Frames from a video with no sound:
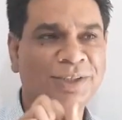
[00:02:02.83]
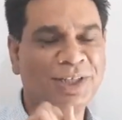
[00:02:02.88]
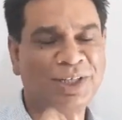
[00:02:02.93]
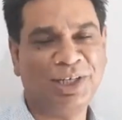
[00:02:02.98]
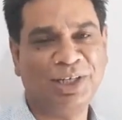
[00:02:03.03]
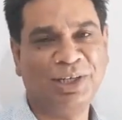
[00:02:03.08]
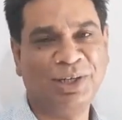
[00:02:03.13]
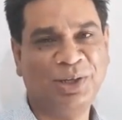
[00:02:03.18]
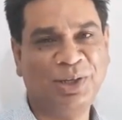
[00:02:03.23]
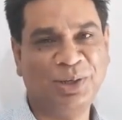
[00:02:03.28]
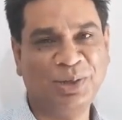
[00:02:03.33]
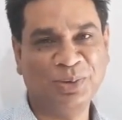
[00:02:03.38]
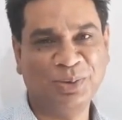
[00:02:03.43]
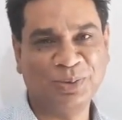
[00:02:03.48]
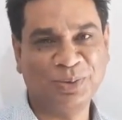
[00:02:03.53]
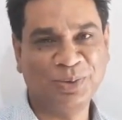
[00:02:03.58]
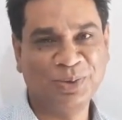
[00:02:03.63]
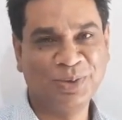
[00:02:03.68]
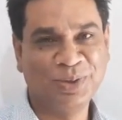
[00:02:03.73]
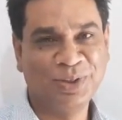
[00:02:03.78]
ने लिखी हो
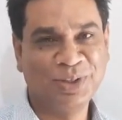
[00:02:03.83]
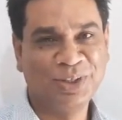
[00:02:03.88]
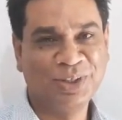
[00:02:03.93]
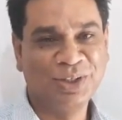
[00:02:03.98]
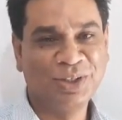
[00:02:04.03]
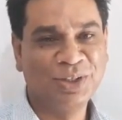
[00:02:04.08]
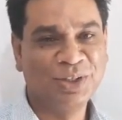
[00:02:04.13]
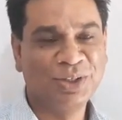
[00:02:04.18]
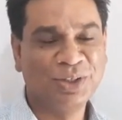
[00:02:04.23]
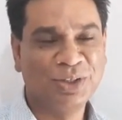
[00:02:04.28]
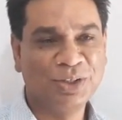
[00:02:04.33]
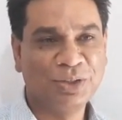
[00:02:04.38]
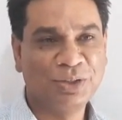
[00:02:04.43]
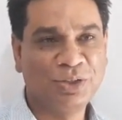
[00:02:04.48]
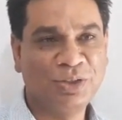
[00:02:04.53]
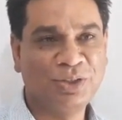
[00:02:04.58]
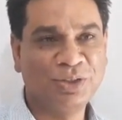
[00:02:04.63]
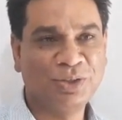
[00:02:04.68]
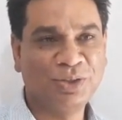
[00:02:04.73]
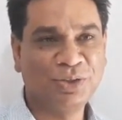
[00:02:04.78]

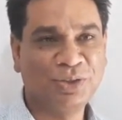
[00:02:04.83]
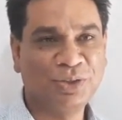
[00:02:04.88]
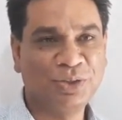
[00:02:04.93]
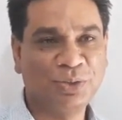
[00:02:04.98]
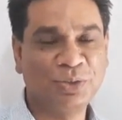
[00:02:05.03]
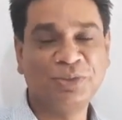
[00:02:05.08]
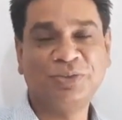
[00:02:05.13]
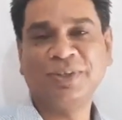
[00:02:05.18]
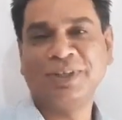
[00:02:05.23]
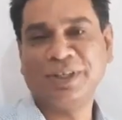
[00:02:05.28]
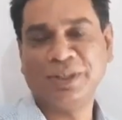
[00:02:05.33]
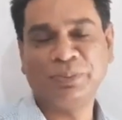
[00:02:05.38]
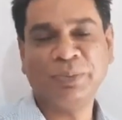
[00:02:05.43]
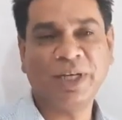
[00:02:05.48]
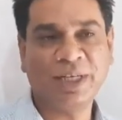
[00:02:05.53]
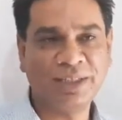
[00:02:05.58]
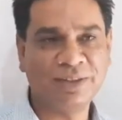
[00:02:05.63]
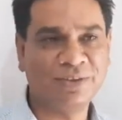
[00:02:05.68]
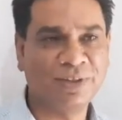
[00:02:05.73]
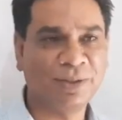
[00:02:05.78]
तो उस वक्त
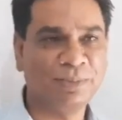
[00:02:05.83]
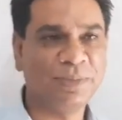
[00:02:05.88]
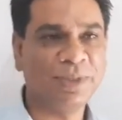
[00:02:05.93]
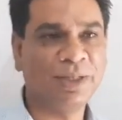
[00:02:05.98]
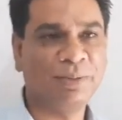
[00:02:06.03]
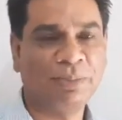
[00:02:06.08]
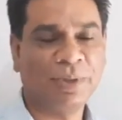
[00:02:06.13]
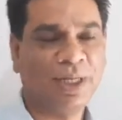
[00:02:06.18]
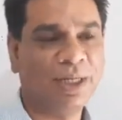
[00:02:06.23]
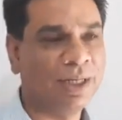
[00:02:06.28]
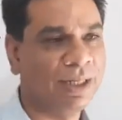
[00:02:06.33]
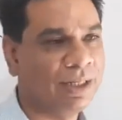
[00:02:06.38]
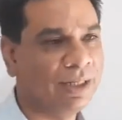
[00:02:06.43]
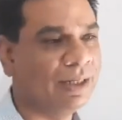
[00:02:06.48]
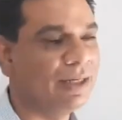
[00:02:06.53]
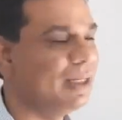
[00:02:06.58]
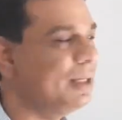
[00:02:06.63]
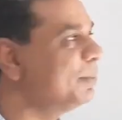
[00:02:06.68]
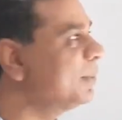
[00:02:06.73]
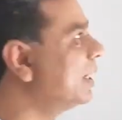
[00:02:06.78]
मैं जवाब दे पाया या
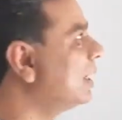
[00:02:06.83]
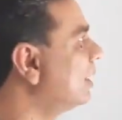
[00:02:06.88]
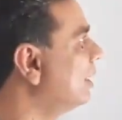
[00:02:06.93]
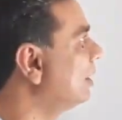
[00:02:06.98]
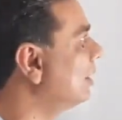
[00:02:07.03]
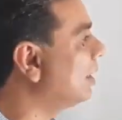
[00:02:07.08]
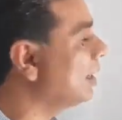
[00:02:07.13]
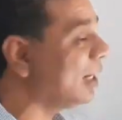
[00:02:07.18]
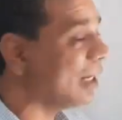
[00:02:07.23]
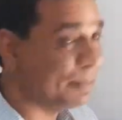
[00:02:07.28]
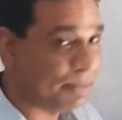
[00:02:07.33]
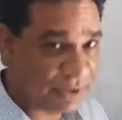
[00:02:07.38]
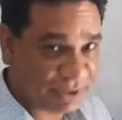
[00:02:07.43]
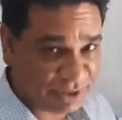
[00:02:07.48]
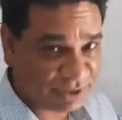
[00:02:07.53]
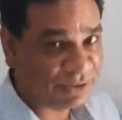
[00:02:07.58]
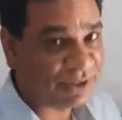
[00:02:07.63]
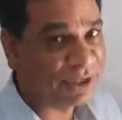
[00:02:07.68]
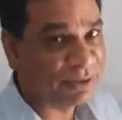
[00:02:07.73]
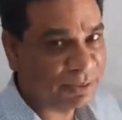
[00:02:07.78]
नहीं बहरहाल आप इस
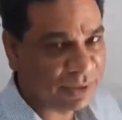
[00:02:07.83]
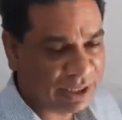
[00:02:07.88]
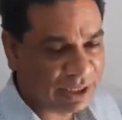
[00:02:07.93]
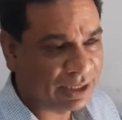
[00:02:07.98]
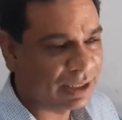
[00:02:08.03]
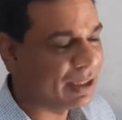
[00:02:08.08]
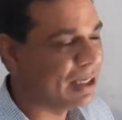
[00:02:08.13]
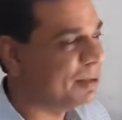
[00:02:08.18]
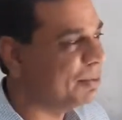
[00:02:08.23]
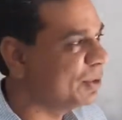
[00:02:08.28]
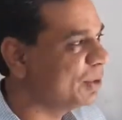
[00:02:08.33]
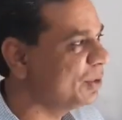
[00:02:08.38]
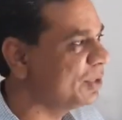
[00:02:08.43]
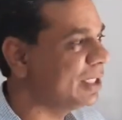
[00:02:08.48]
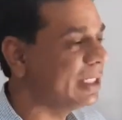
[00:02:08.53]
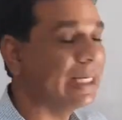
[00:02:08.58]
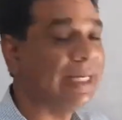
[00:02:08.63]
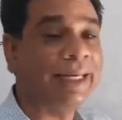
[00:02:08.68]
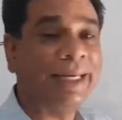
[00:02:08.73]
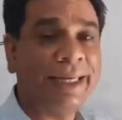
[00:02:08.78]
जवाब देने के काबिल हो
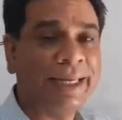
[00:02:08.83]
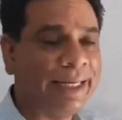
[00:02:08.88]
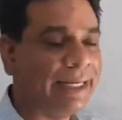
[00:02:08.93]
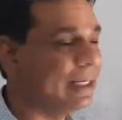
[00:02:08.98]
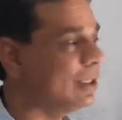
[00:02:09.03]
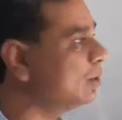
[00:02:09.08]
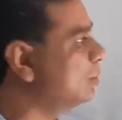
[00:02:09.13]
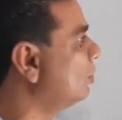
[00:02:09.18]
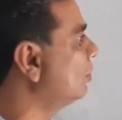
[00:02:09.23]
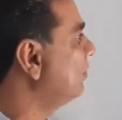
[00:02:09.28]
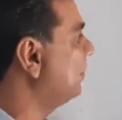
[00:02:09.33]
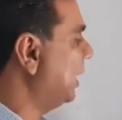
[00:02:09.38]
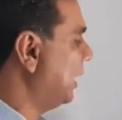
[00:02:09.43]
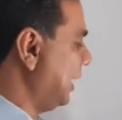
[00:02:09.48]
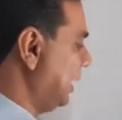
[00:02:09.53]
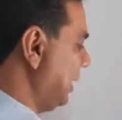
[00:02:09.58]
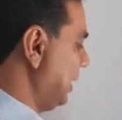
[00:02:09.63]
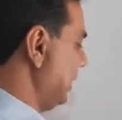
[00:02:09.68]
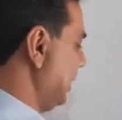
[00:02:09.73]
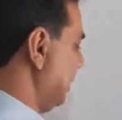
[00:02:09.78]
जाएंगे एक तो
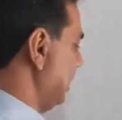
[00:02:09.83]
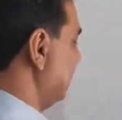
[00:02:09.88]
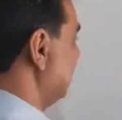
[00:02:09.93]
मैं ये लिख